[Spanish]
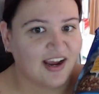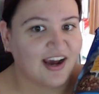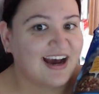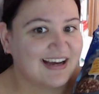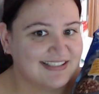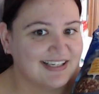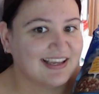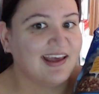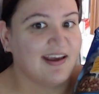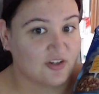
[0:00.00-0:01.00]
Así que
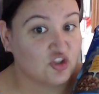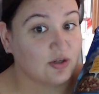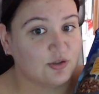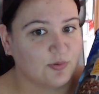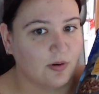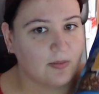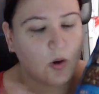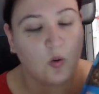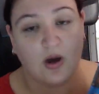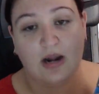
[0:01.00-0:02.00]
estamos volviendo a
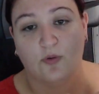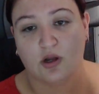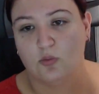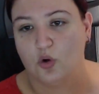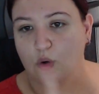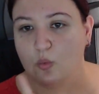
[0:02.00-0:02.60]
jugar al Pokémon GO.